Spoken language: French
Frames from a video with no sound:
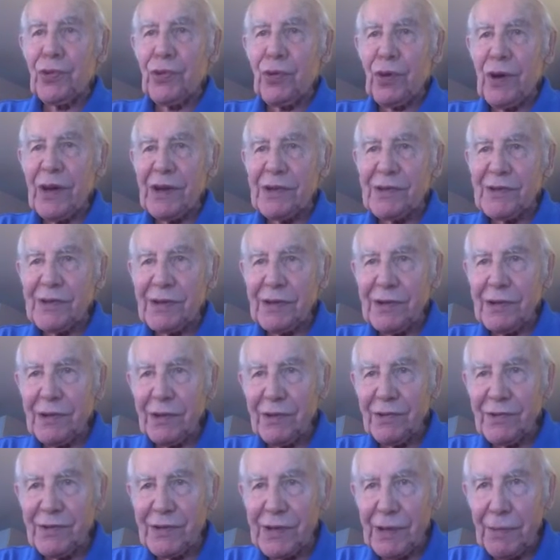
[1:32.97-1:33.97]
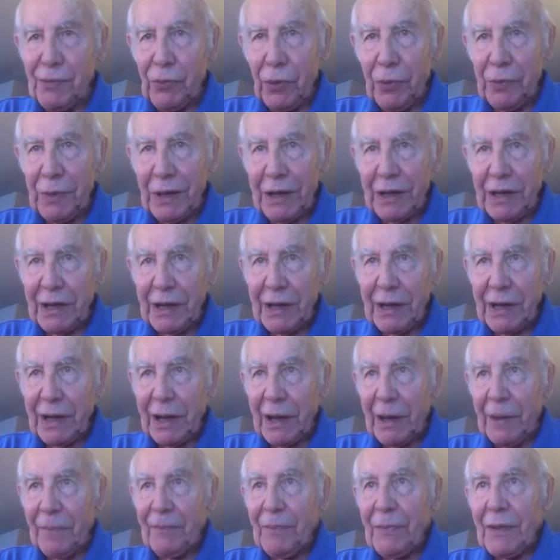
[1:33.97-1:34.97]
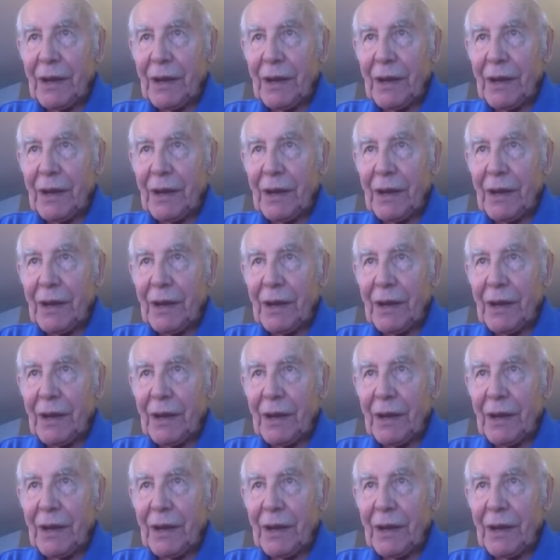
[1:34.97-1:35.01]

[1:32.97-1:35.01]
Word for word: coïncidences immobilières.